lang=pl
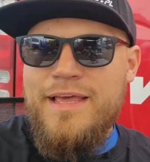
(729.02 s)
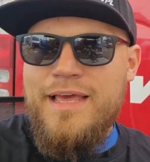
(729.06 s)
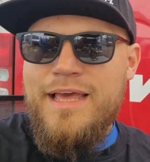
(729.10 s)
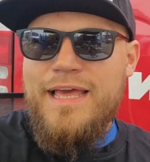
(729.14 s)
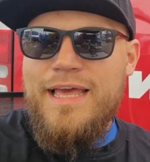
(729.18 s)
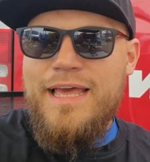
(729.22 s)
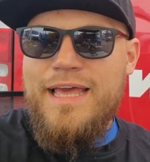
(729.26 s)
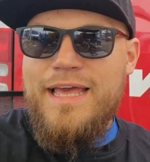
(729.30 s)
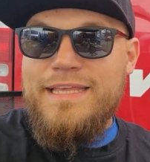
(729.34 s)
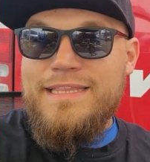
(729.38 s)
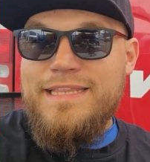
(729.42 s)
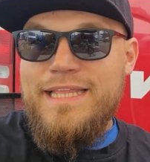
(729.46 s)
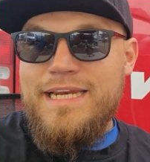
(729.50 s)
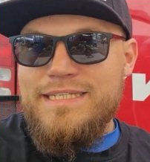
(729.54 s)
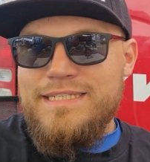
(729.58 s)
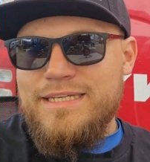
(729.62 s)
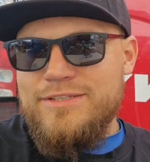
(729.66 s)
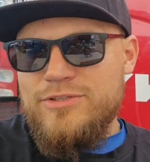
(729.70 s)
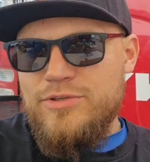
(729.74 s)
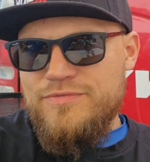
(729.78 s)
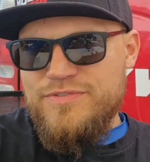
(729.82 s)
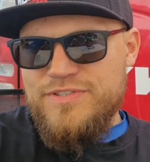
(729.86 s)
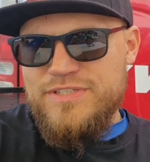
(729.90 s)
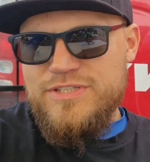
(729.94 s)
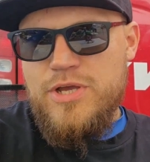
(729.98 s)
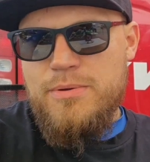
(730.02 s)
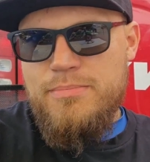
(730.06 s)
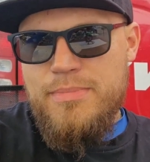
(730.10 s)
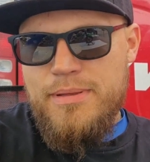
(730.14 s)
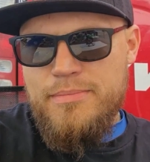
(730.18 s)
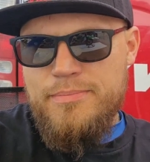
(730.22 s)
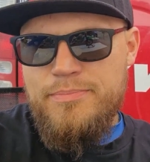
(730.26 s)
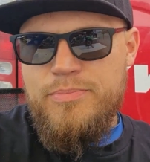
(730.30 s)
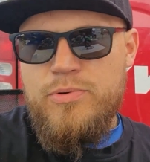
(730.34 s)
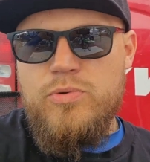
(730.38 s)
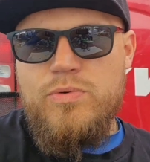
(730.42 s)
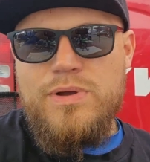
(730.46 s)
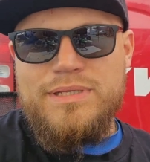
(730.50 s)
E, I teraz jak to wszystko
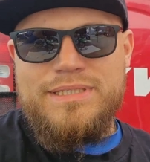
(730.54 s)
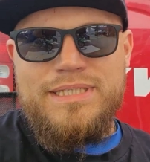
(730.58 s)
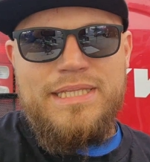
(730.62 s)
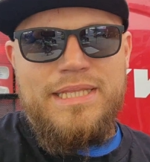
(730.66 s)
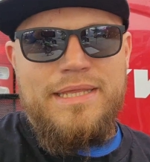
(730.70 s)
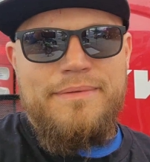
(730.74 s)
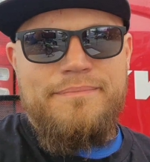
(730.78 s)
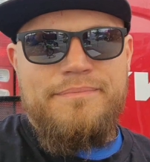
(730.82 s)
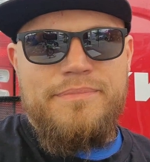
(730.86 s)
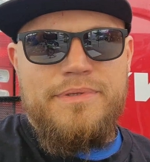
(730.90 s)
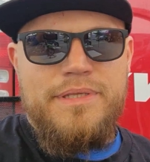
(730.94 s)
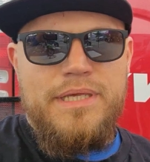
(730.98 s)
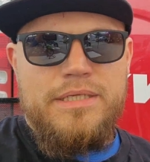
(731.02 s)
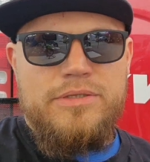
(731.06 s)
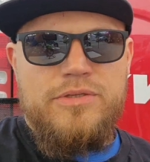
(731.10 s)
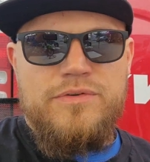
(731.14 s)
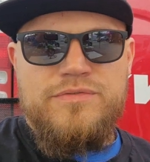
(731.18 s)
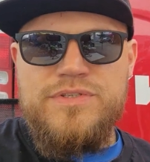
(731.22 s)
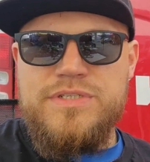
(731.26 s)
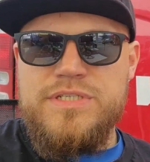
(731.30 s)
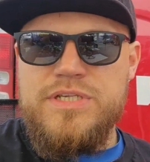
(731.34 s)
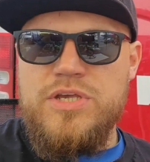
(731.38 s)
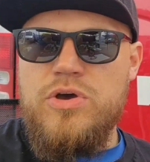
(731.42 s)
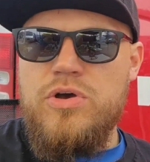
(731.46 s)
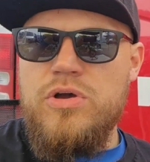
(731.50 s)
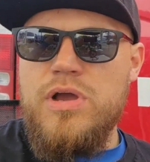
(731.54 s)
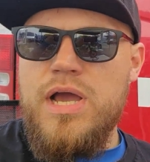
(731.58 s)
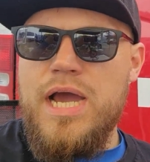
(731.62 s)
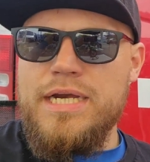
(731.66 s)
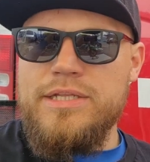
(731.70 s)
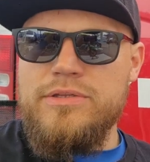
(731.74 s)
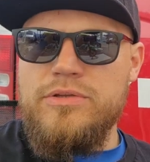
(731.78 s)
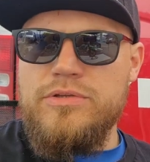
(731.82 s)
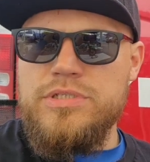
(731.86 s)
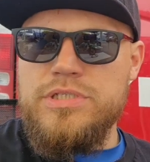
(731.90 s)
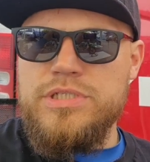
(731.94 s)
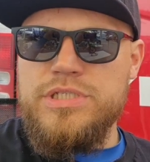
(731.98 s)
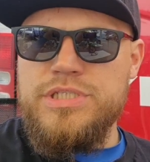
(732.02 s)
mamy poukładane, jak to wszystko
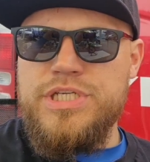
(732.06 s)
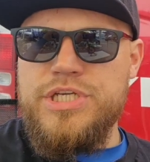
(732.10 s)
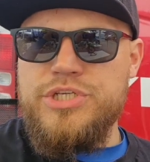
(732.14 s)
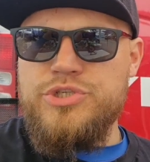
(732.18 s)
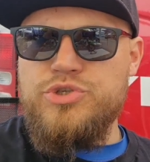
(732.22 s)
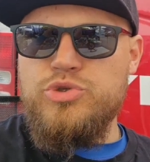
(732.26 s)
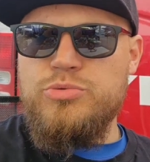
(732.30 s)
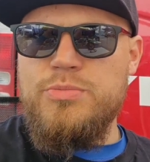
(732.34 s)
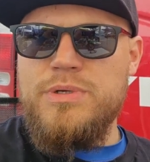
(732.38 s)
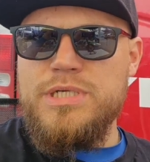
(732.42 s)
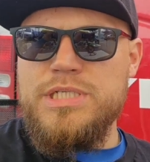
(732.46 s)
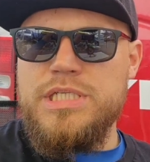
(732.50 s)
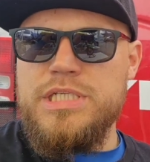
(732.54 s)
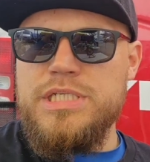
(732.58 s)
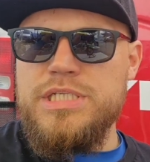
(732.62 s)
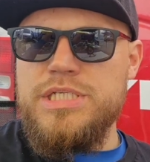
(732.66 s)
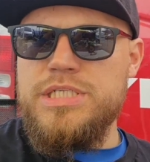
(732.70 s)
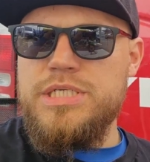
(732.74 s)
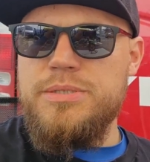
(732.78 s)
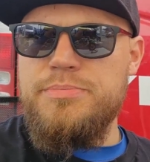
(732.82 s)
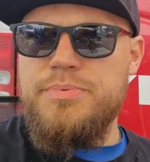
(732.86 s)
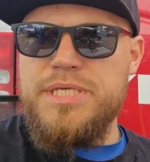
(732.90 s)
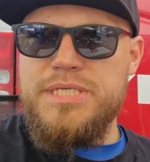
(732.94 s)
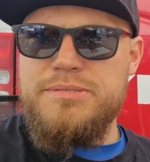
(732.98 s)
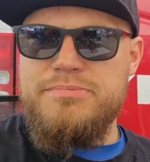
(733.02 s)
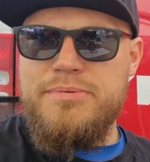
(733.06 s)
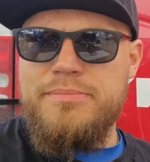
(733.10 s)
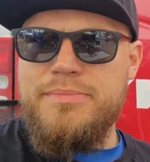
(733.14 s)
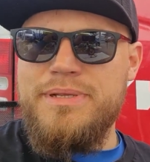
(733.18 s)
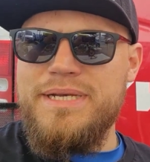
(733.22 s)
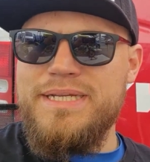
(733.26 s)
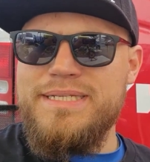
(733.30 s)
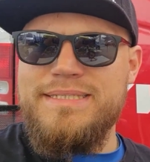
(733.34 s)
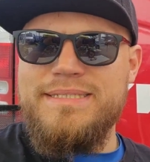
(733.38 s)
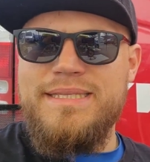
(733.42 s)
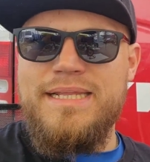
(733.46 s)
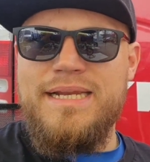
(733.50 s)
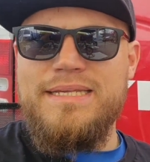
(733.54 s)
ogarnąć, gdzie 7.45 mamy
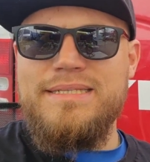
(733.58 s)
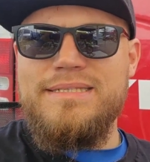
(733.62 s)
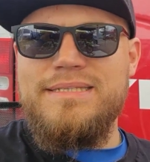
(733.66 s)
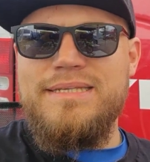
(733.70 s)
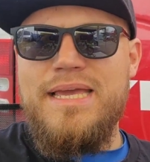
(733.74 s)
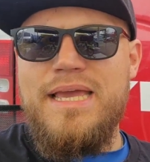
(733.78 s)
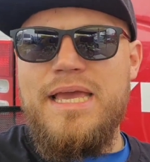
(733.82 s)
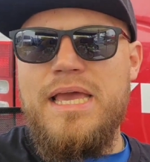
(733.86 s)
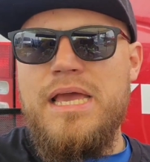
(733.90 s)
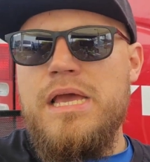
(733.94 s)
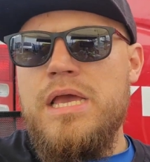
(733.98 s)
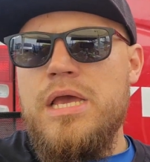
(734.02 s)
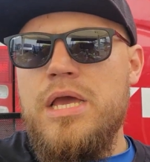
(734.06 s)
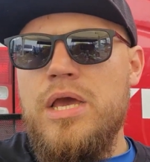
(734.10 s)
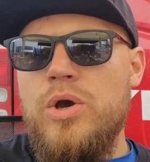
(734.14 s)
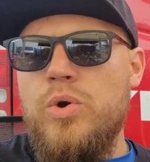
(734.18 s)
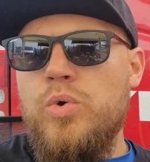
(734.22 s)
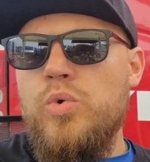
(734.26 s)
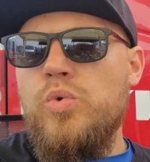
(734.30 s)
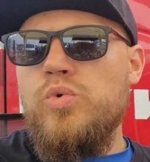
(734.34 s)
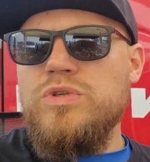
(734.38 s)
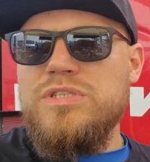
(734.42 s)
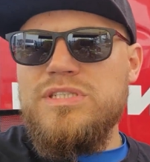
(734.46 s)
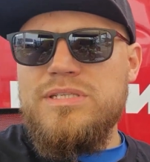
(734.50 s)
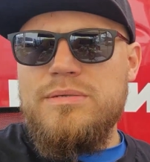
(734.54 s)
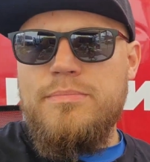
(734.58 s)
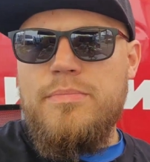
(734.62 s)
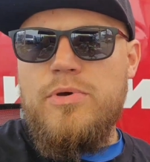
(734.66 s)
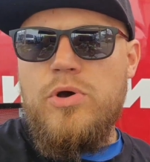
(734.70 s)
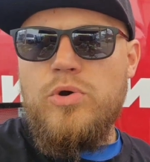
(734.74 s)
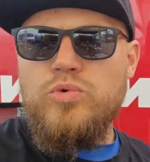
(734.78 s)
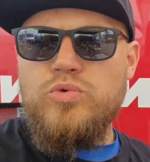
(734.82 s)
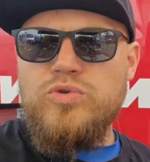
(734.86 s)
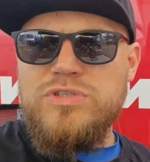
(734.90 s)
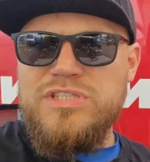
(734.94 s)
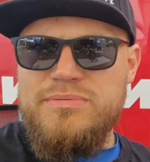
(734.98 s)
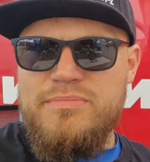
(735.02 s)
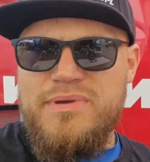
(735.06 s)
rejestrację, 8,
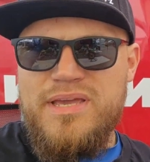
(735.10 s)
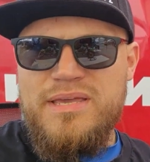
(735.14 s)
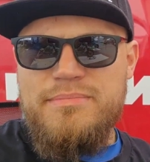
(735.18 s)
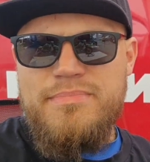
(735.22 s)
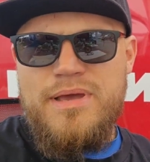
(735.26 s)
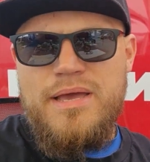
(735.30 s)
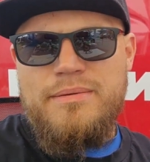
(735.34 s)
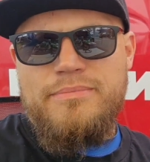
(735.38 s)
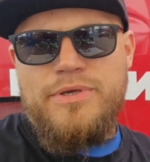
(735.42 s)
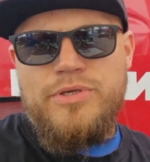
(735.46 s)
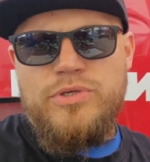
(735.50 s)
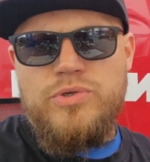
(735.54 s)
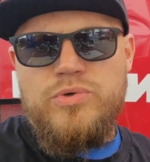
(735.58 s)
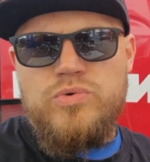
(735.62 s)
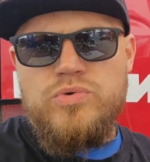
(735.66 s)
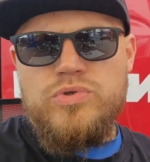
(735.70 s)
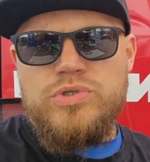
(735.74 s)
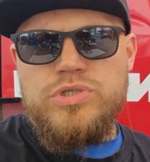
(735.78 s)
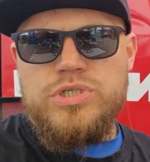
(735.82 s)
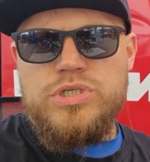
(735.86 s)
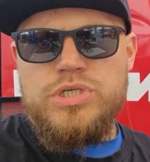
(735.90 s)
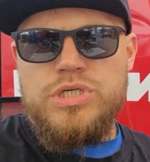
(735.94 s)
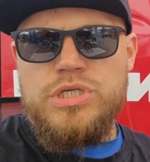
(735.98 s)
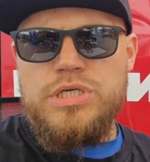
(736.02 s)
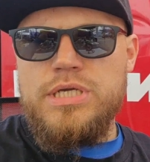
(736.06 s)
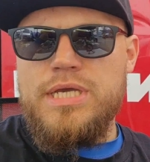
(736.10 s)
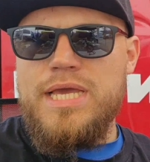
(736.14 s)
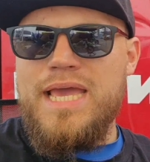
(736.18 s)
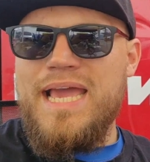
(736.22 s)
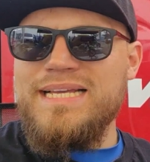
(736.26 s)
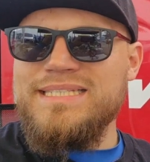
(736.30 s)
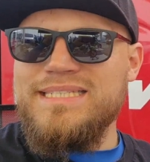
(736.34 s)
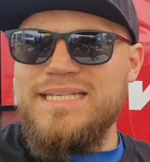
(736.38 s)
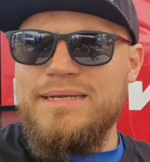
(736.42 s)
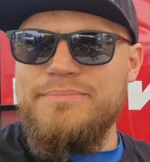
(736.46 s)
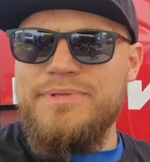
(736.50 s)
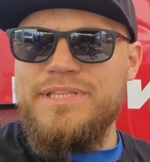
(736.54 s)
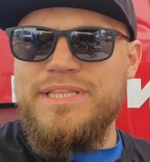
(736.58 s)
o 8 mamy już e,
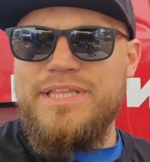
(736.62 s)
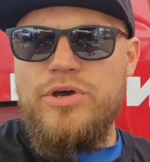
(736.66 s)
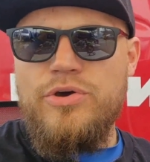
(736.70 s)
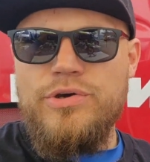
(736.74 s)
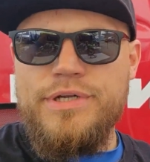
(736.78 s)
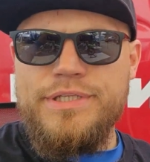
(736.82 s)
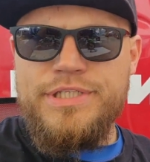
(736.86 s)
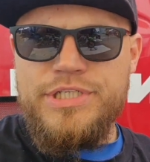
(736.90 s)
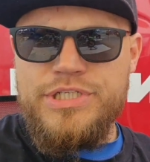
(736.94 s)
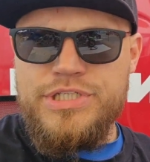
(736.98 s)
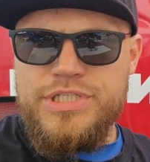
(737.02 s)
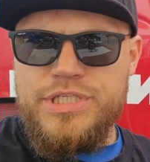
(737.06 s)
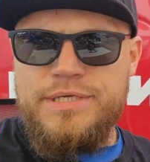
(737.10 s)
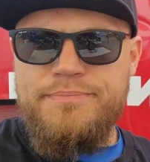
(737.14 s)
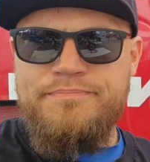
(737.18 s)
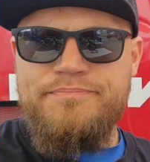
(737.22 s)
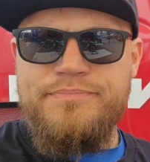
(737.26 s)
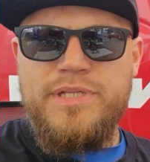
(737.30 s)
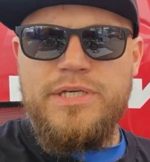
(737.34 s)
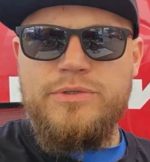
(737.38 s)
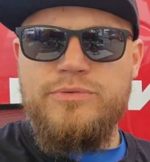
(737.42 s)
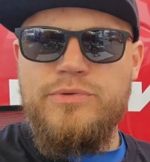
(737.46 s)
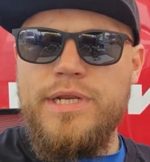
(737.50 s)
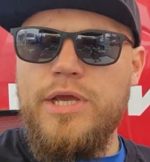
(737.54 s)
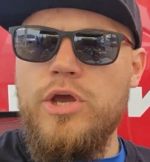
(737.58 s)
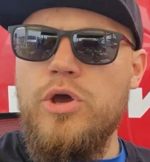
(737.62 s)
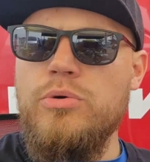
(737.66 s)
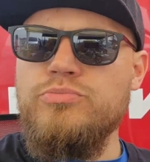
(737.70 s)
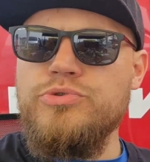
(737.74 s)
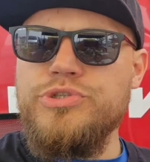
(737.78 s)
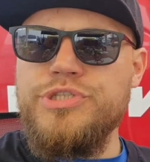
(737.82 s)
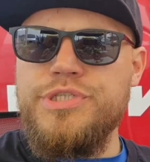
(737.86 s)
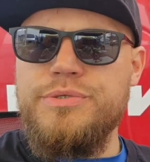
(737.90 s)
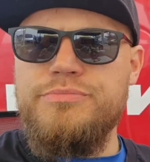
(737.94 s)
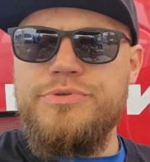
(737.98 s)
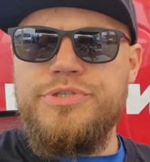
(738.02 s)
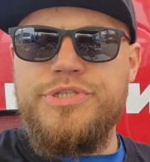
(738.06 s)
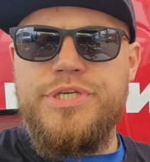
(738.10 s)
egzamin teoretyczny, na którego
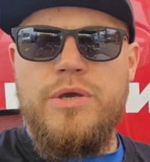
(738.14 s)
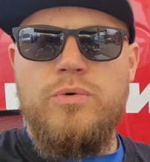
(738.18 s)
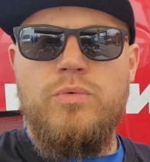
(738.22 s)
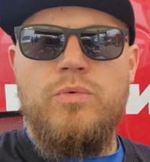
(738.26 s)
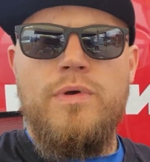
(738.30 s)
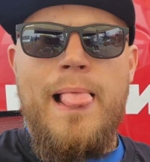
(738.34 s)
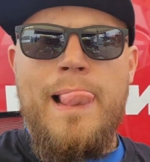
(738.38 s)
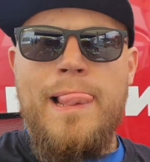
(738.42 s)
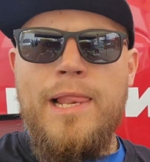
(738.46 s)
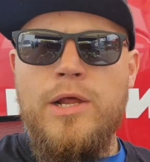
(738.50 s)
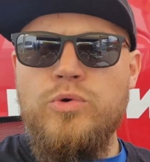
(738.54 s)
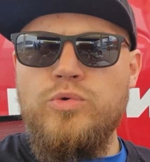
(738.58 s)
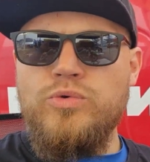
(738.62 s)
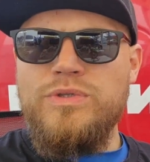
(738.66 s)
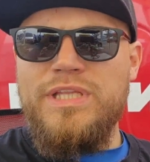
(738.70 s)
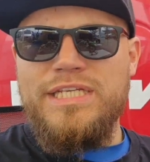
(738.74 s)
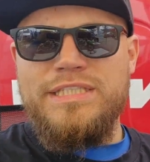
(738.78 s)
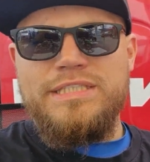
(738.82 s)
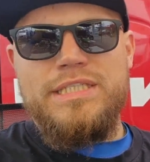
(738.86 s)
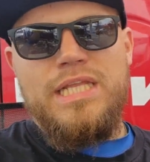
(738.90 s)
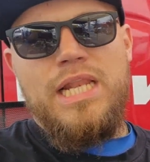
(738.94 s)
musimy się udać.